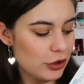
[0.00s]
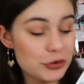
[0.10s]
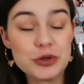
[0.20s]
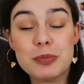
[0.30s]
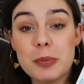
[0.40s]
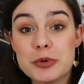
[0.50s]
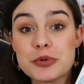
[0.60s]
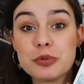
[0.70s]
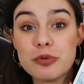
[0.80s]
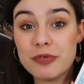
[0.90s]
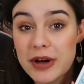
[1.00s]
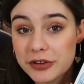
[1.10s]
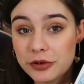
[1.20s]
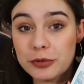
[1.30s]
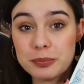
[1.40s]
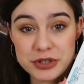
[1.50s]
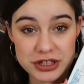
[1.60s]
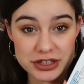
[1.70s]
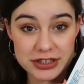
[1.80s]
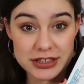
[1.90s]
którą po prostu warto
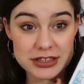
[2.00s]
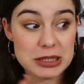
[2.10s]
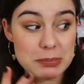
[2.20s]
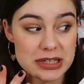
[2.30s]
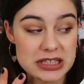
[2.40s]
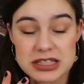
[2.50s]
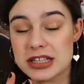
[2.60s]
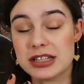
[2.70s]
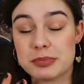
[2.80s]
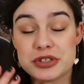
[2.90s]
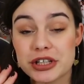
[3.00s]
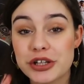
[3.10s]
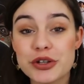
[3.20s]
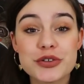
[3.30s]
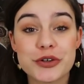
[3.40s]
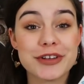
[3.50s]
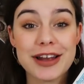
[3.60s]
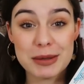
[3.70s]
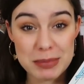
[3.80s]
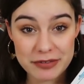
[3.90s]
przeczytać. Będziecie się przy niej doskonale